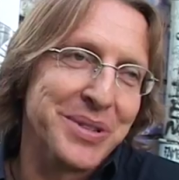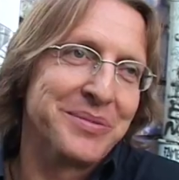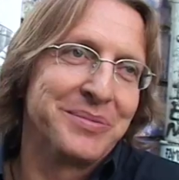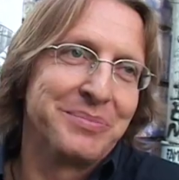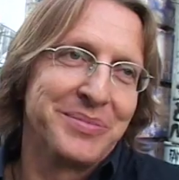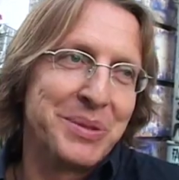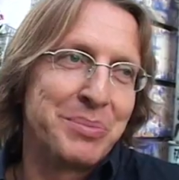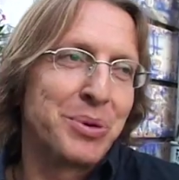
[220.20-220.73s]

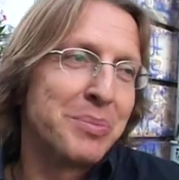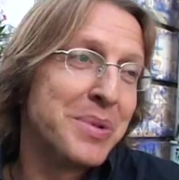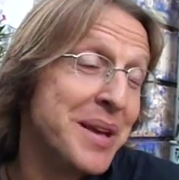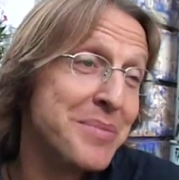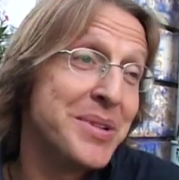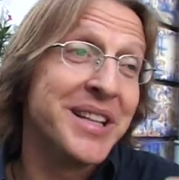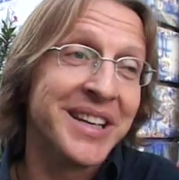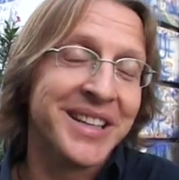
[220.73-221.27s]
i
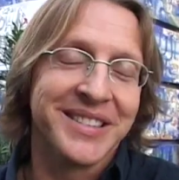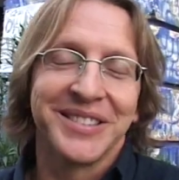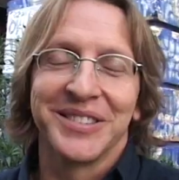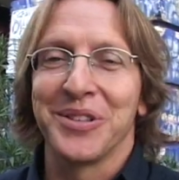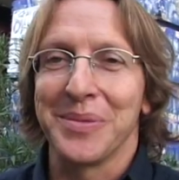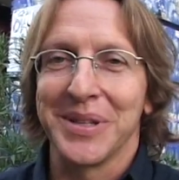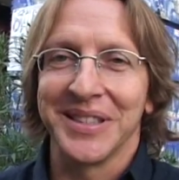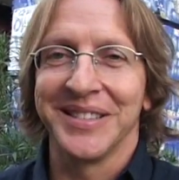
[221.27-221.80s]
problemi della,
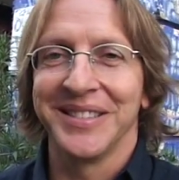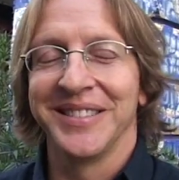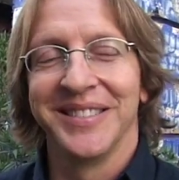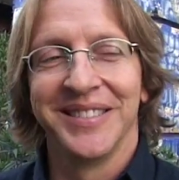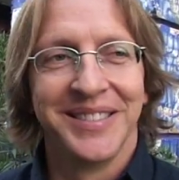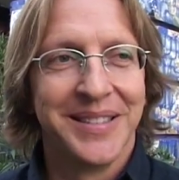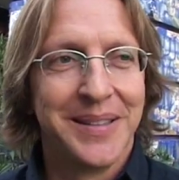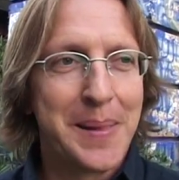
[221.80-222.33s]
insomma,
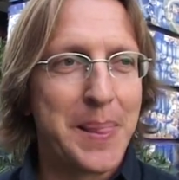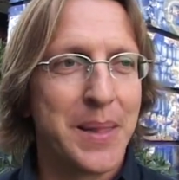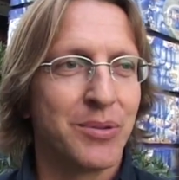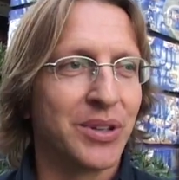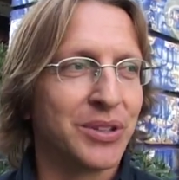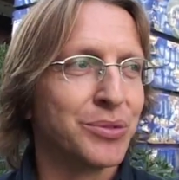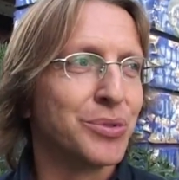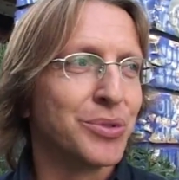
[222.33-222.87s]
di
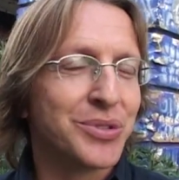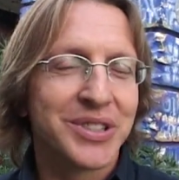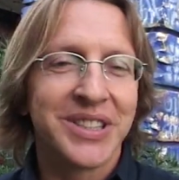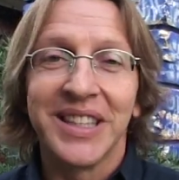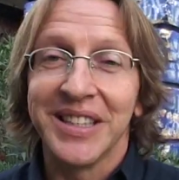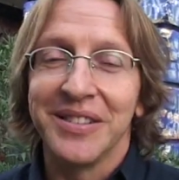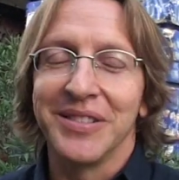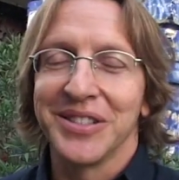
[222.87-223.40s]
quando uno
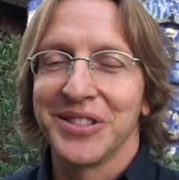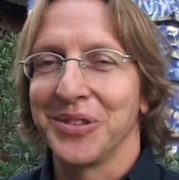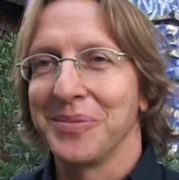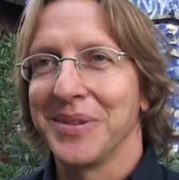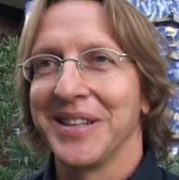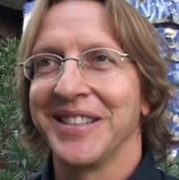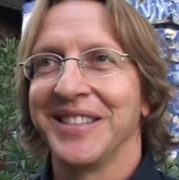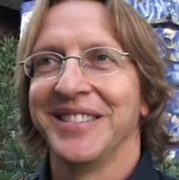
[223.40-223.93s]
scrive,
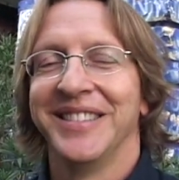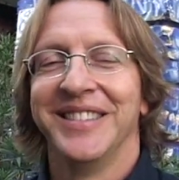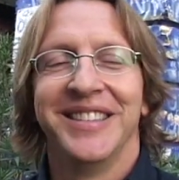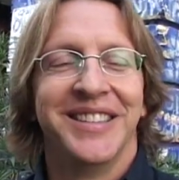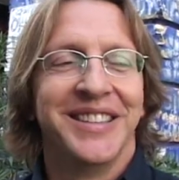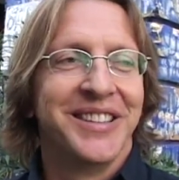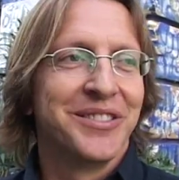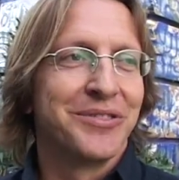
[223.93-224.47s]
insomma,
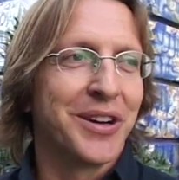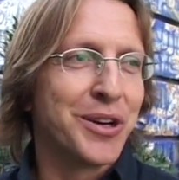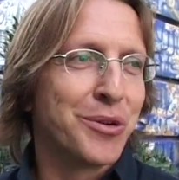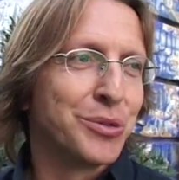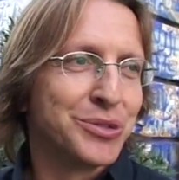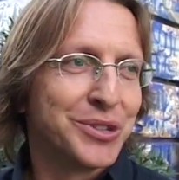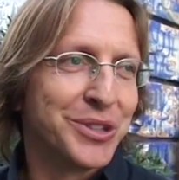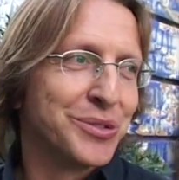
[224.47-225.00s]
fa i
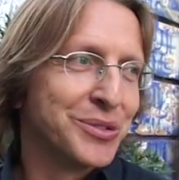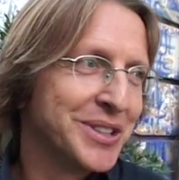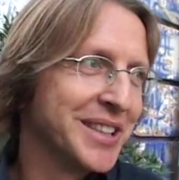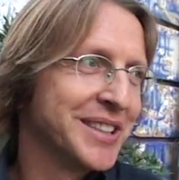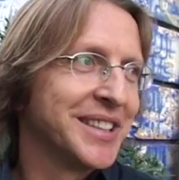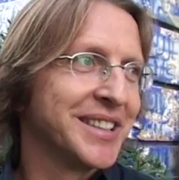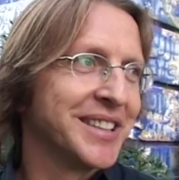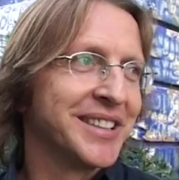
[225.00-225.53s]
conti con
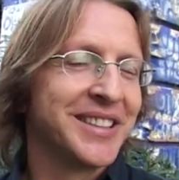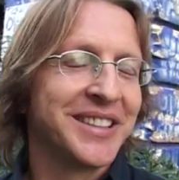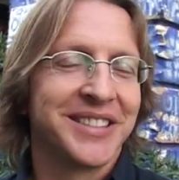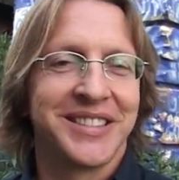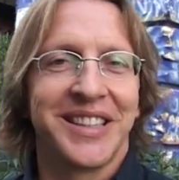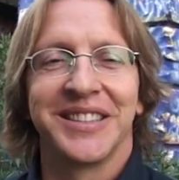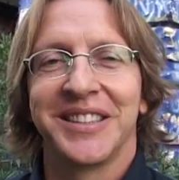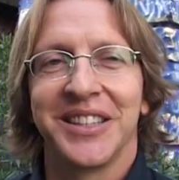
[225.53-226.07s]

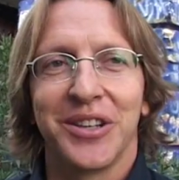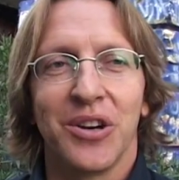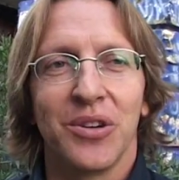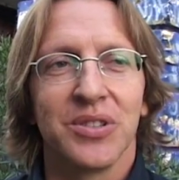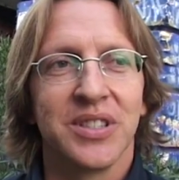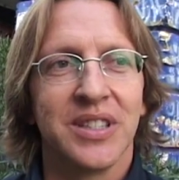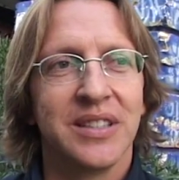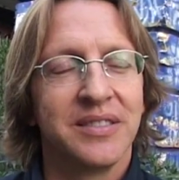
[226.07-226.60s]
tante, tante
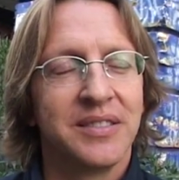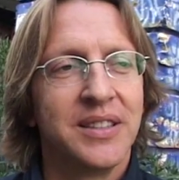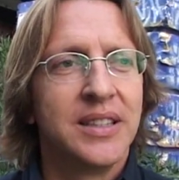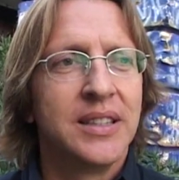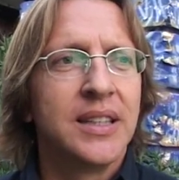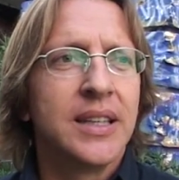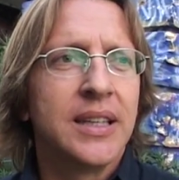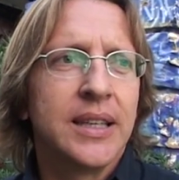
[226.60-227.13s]

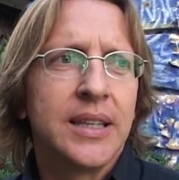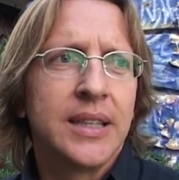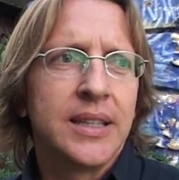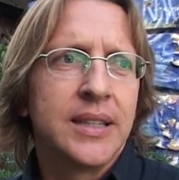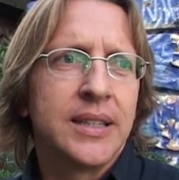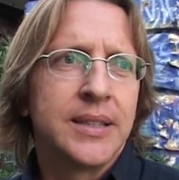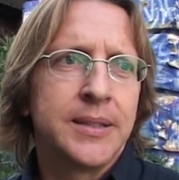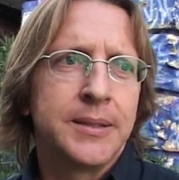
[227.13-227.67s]
cose.
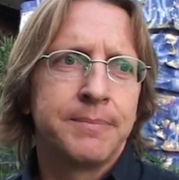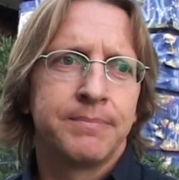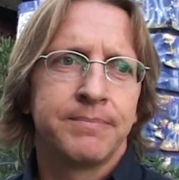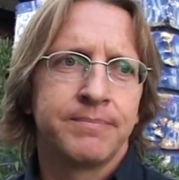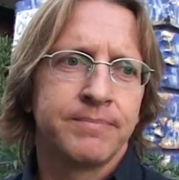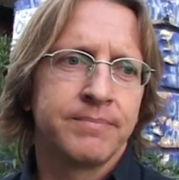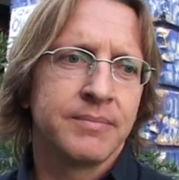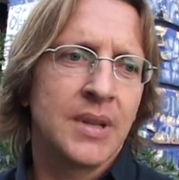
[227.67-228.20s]
E,
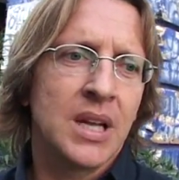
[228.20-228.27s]
mm,